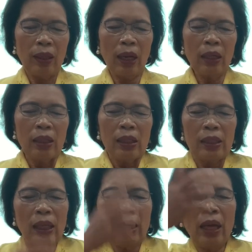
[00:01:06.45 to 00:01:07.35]
นะ
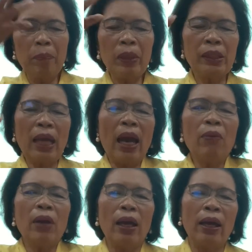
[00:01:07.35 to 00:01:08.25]
ฉันเห็นพระเจ้า
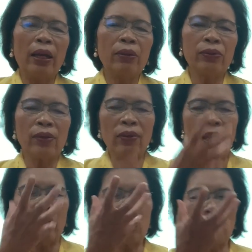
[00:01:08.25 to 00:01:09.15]
แล้วฉัน
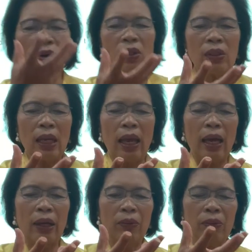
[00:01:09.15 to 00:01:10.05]
เห็นซอส
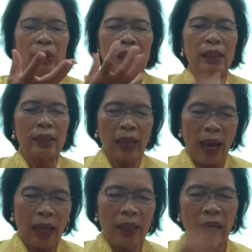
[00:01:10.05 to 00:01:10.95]
แล้ว
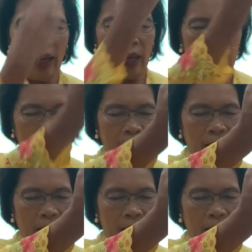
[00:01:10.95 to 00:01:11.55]
ฉันเห็น